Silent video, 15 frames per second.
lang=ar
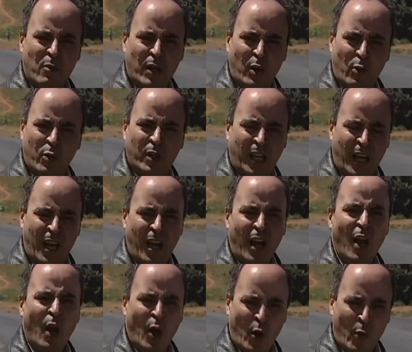والأخرى
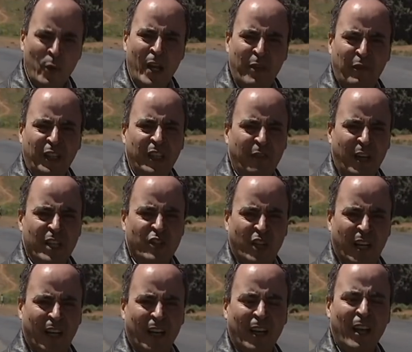هنا في
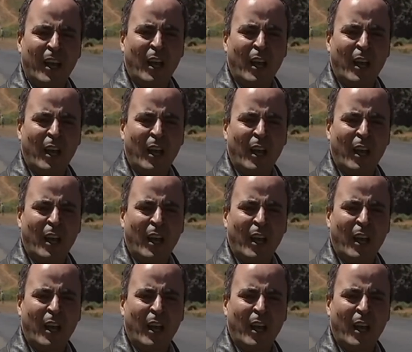نيفاشا